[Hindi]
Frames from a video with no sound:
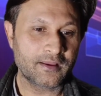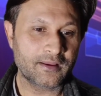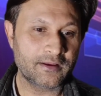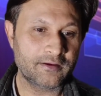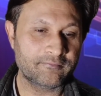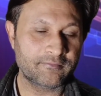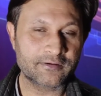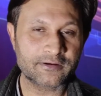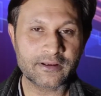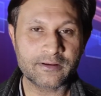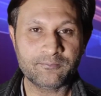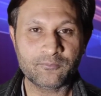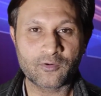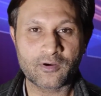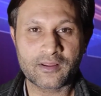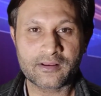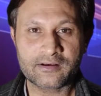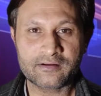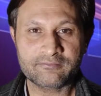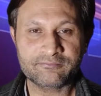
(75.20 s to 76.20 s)
इवन के
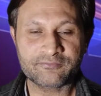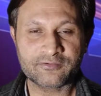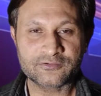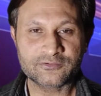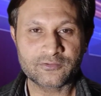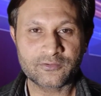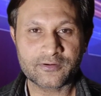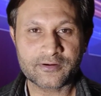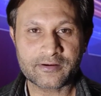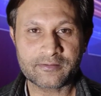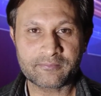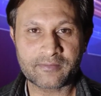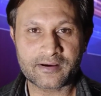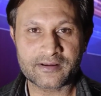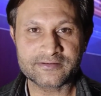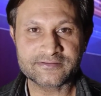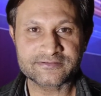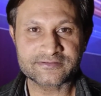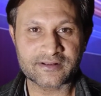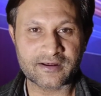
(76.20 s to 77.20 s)
मौलाना
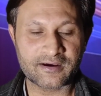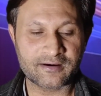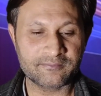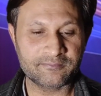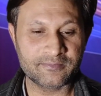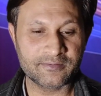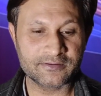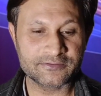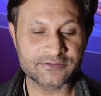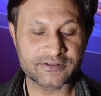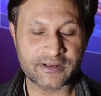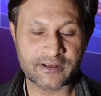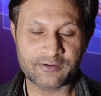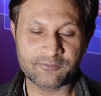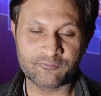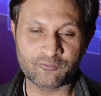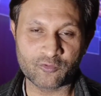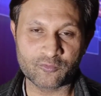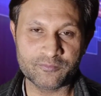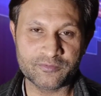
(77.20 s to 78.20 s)
रहमान साहब जो हैं
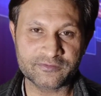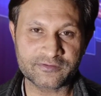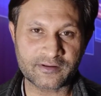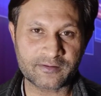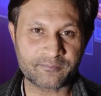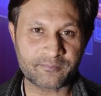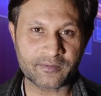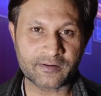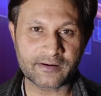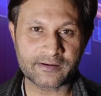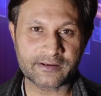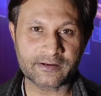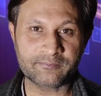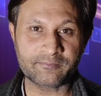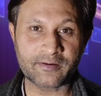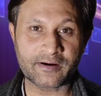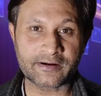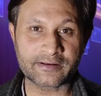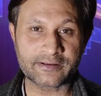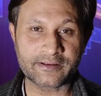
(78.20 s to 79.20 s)
वो भी सर पकड़ के
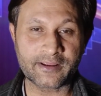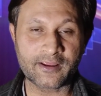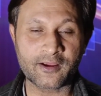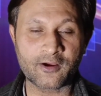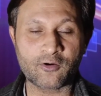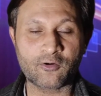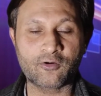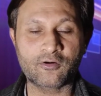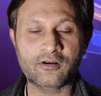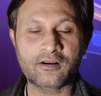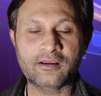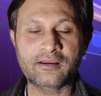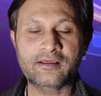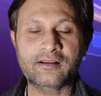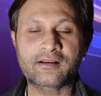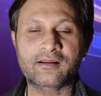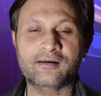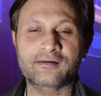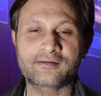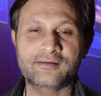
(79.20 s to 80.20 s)
बैठ गए हैं और
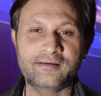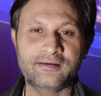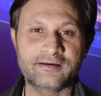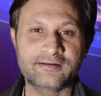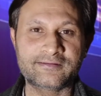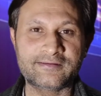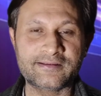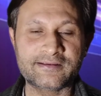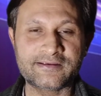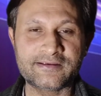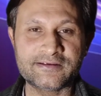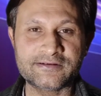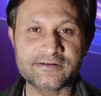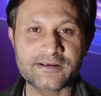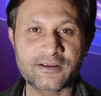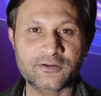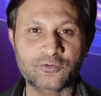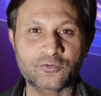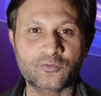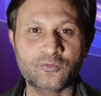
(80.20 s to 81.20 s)
अगर हकीकत देखी
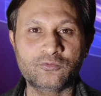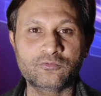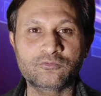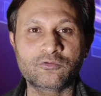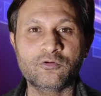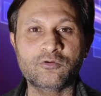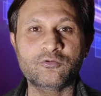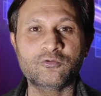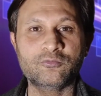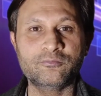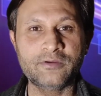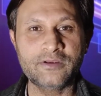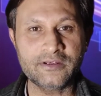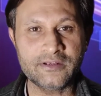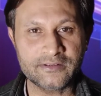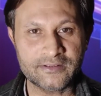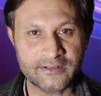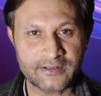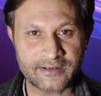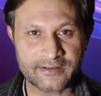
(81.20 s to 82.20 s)
जाए तो उनको
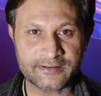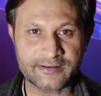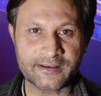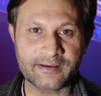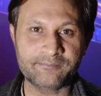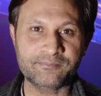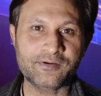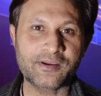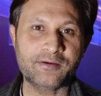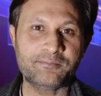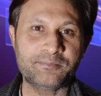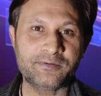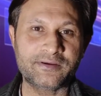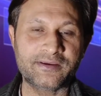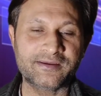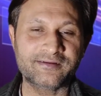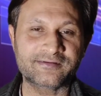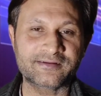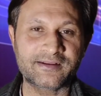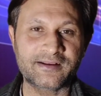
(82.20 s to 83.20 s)
उम्मीद ही नहीं है अब के पी
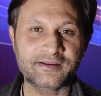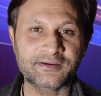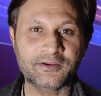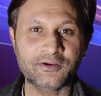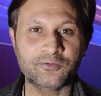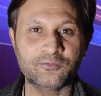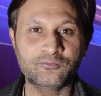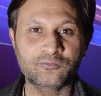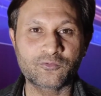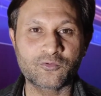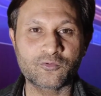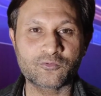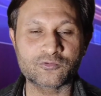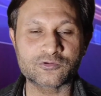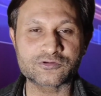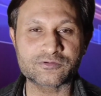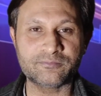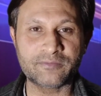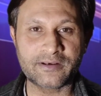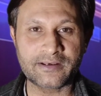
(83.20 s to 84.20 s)
के से ना कि उनको
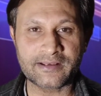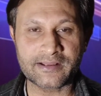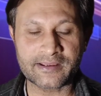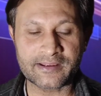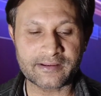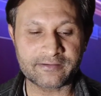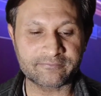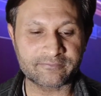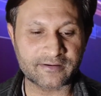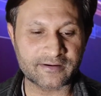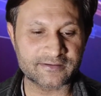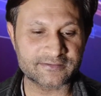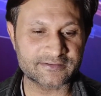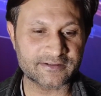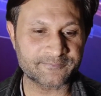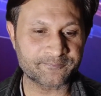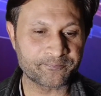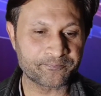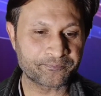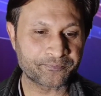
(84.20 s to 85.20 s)
कुछ मिलना है वहाँ से